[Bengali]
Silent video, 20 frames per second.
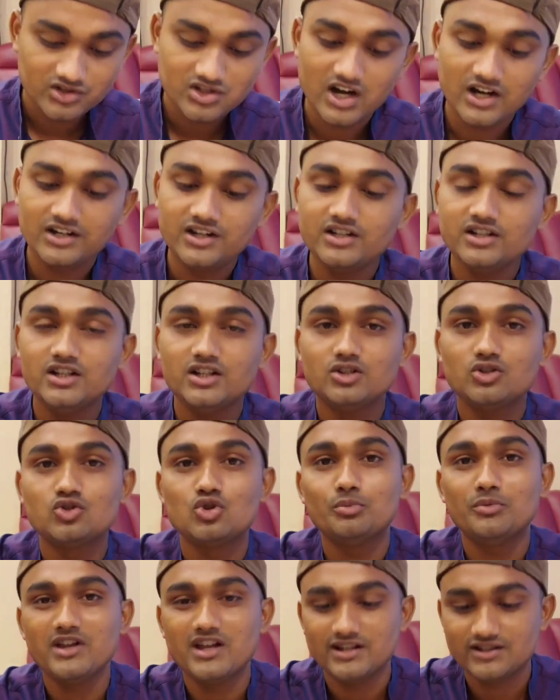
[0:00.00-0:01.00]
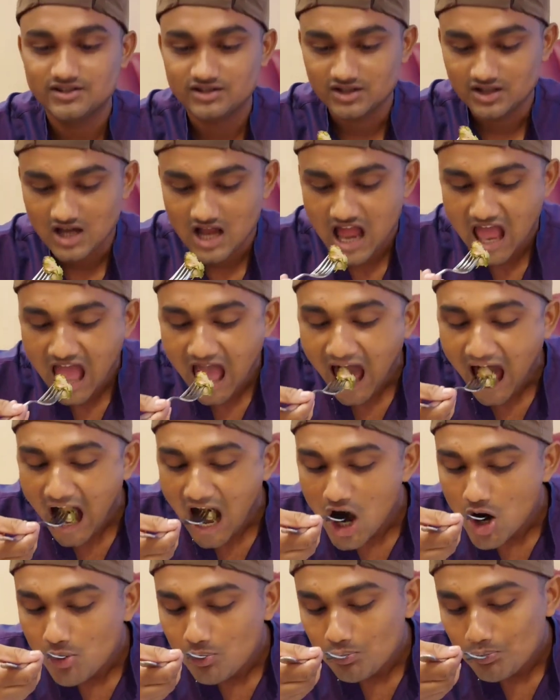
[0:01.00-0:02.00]
চাটনি দিয়ে তো জমে যাচ্ছে
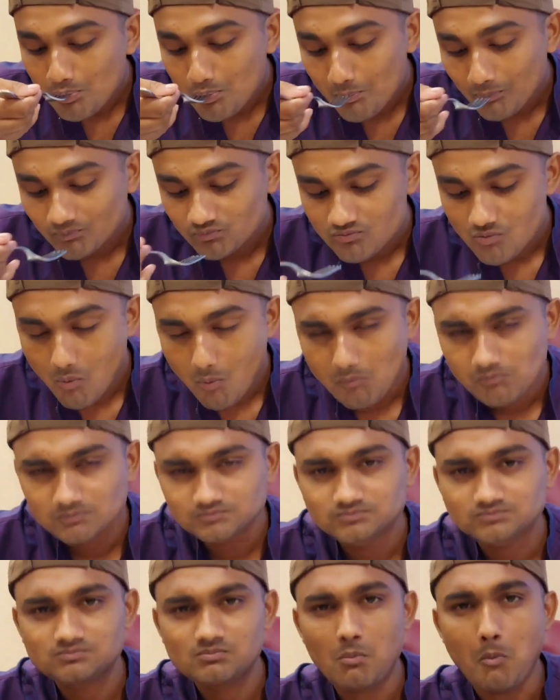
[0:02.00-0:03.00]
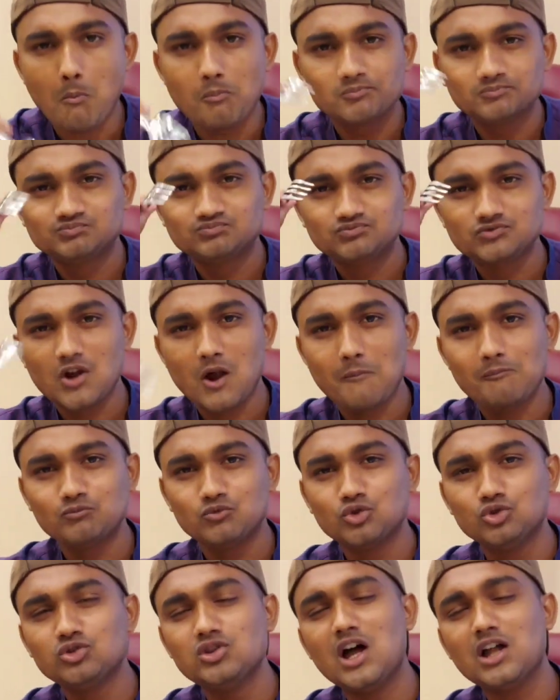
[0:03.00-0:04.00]
হুম
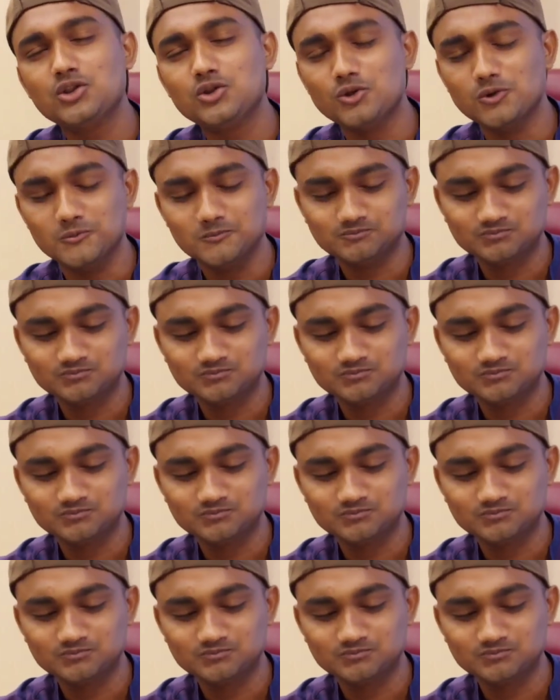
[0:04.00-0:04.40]
দুর্দান্ত